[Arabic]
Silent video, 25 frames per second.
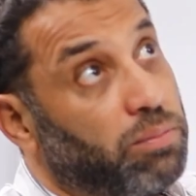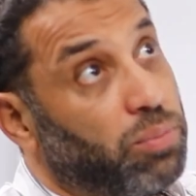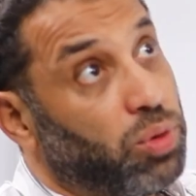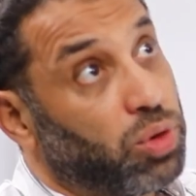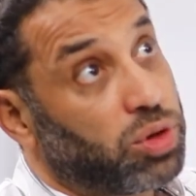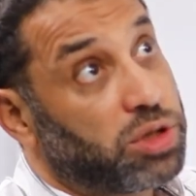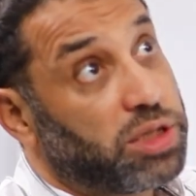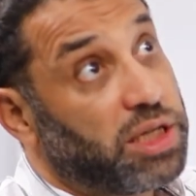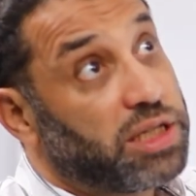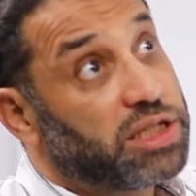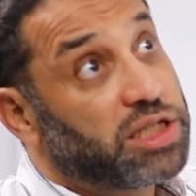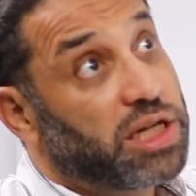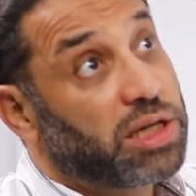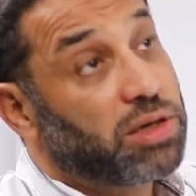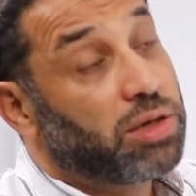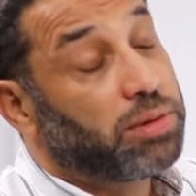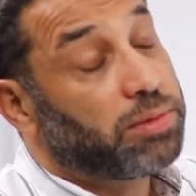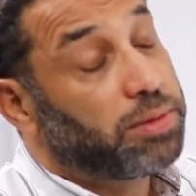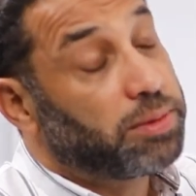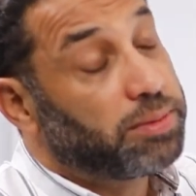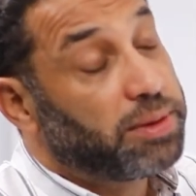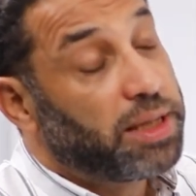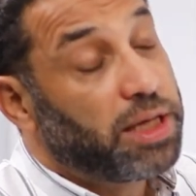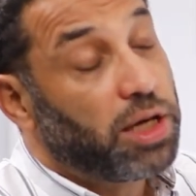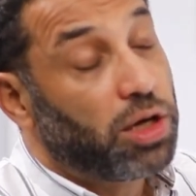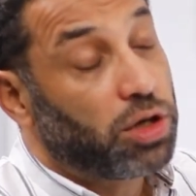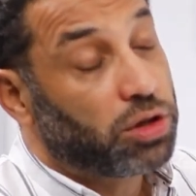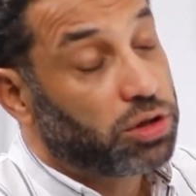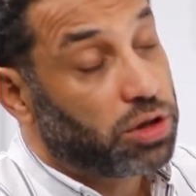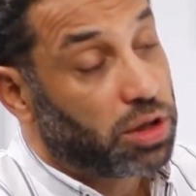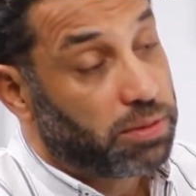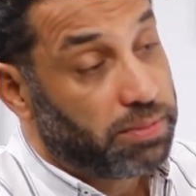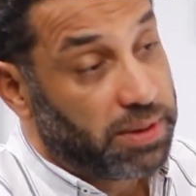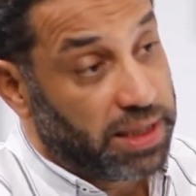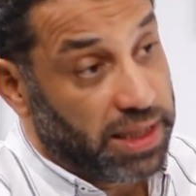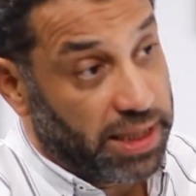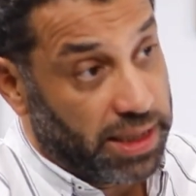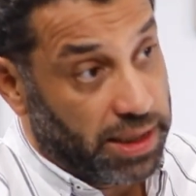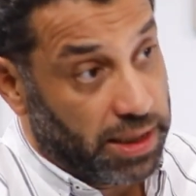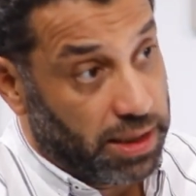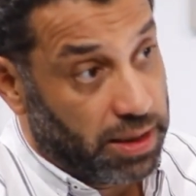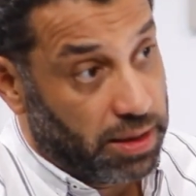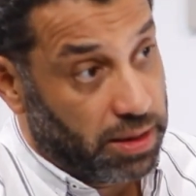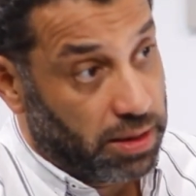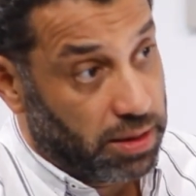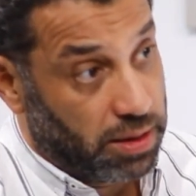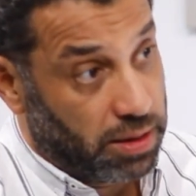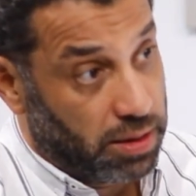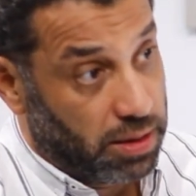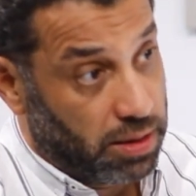بص هي الشكوى بتبتدي اكتر بالليل
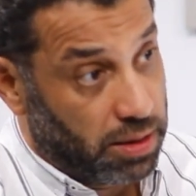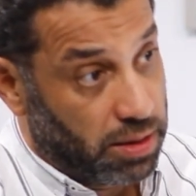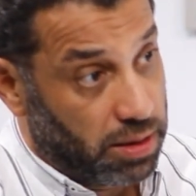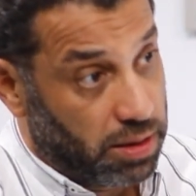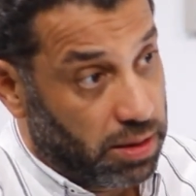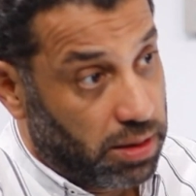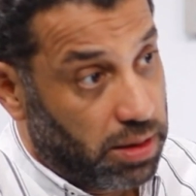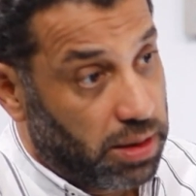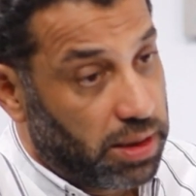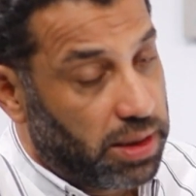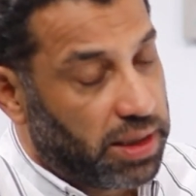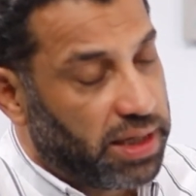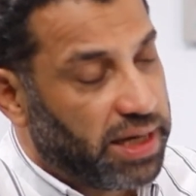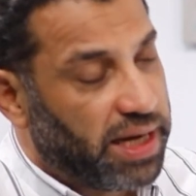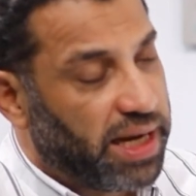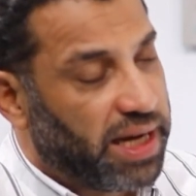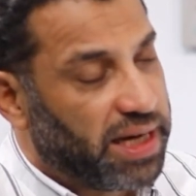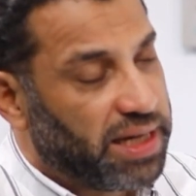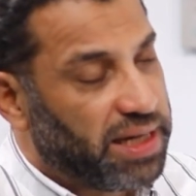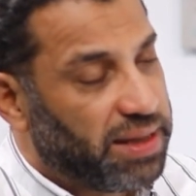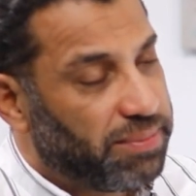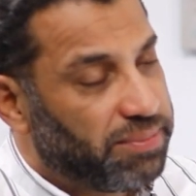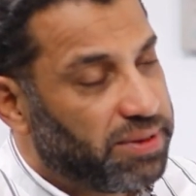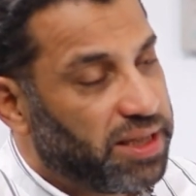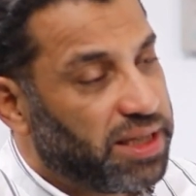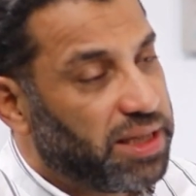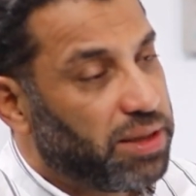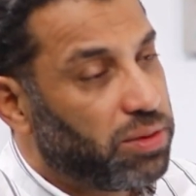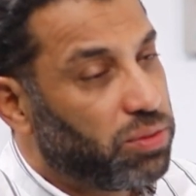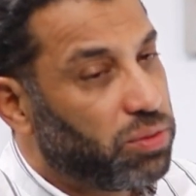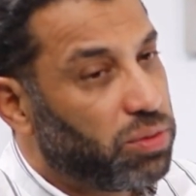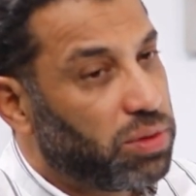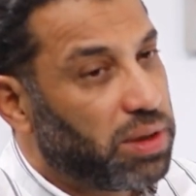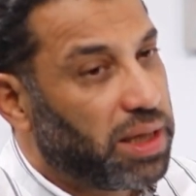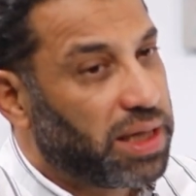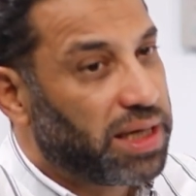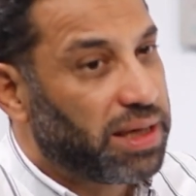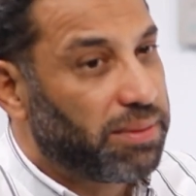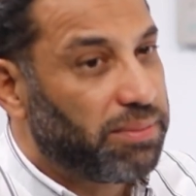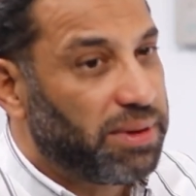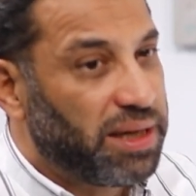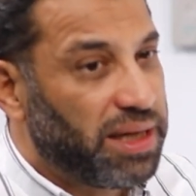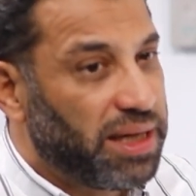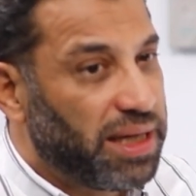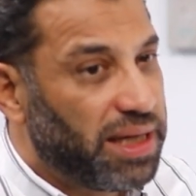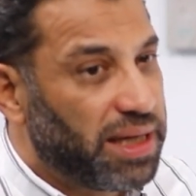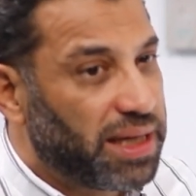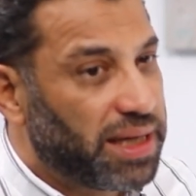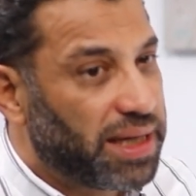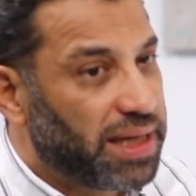امم يعني يبتدي يقول انا
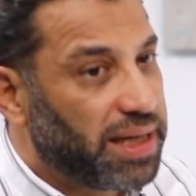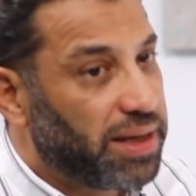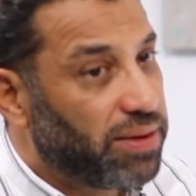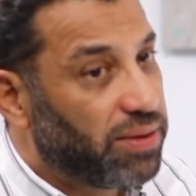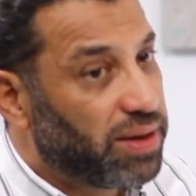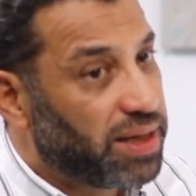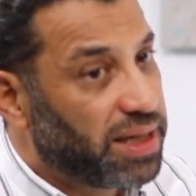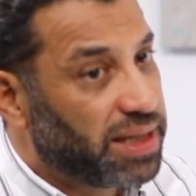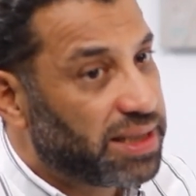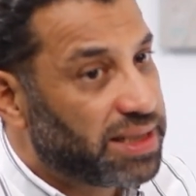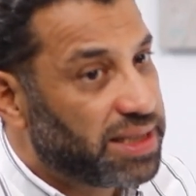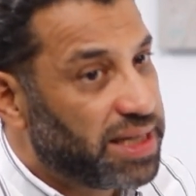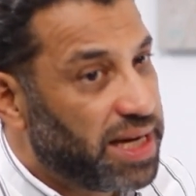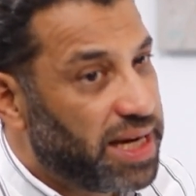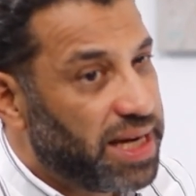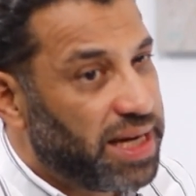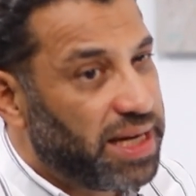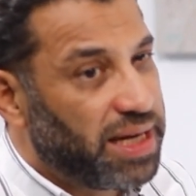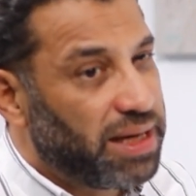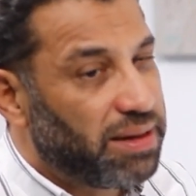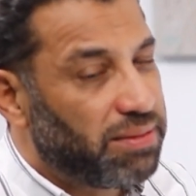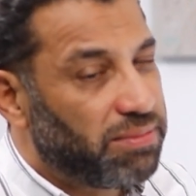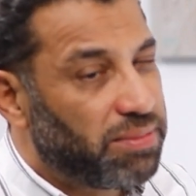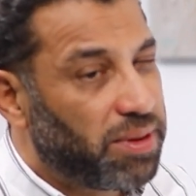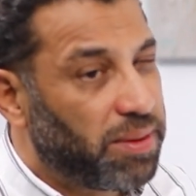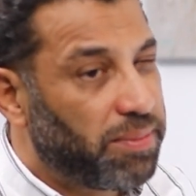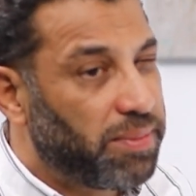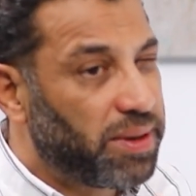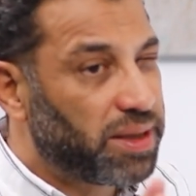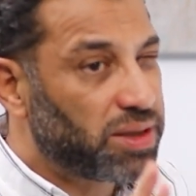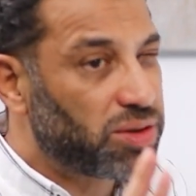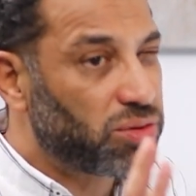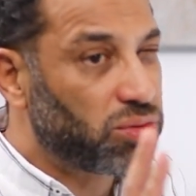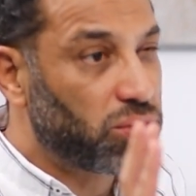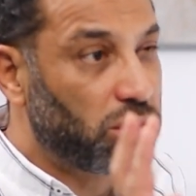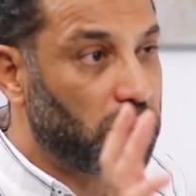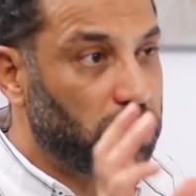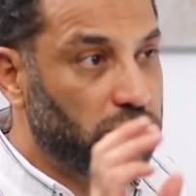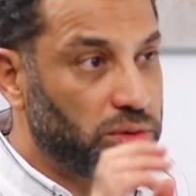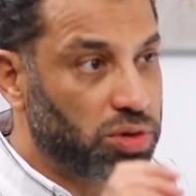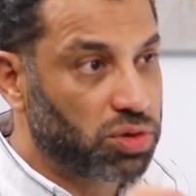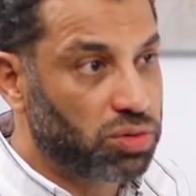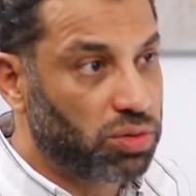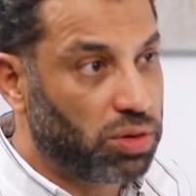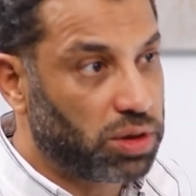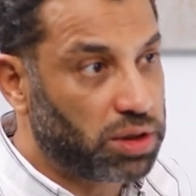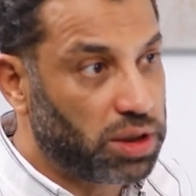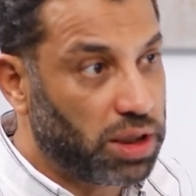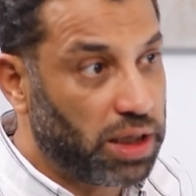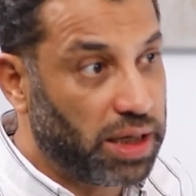بالليل كده وانا سايق ببقى الصوره
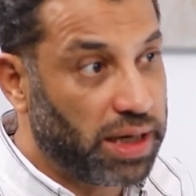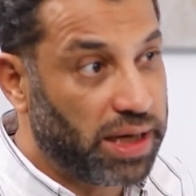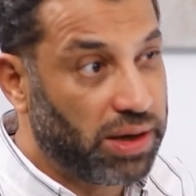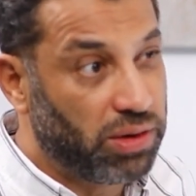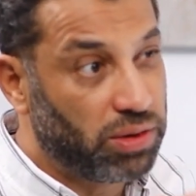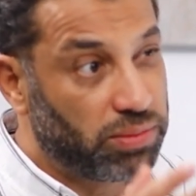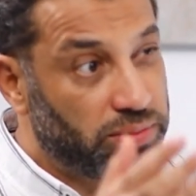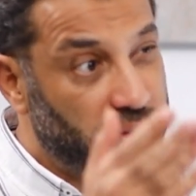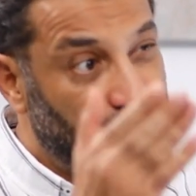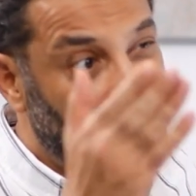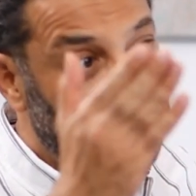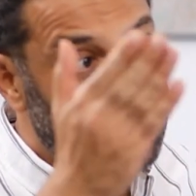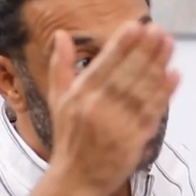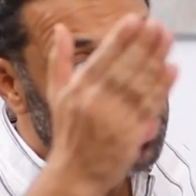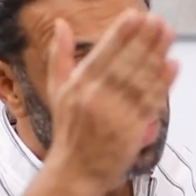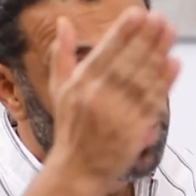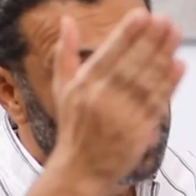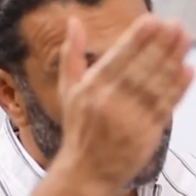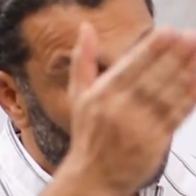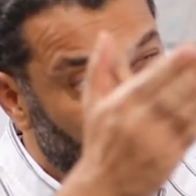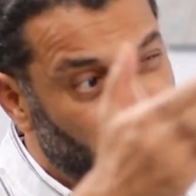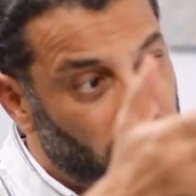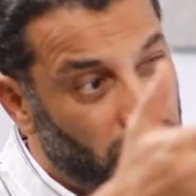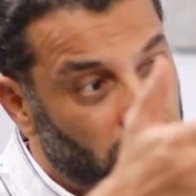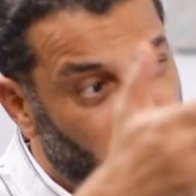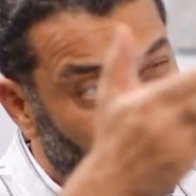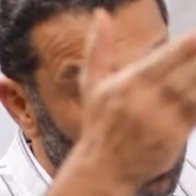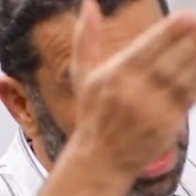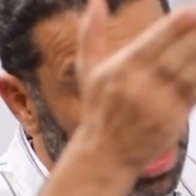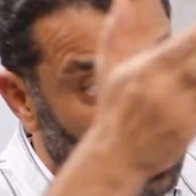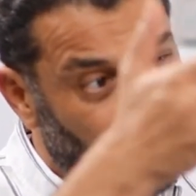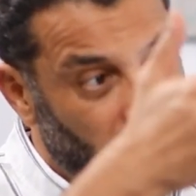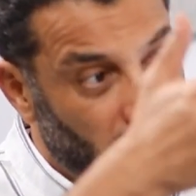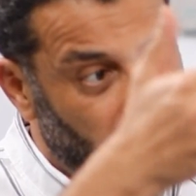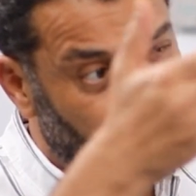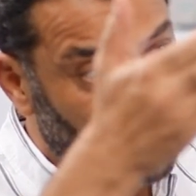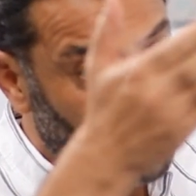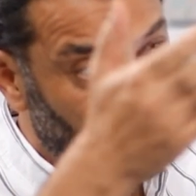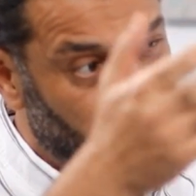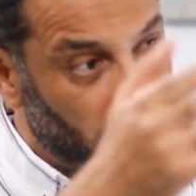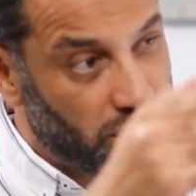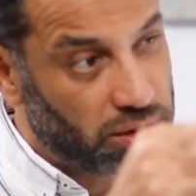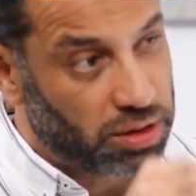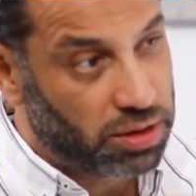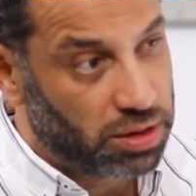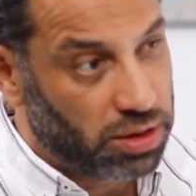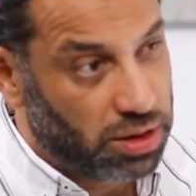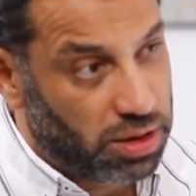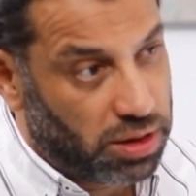مش واضحه او ابتدي اشوف انوار العربيات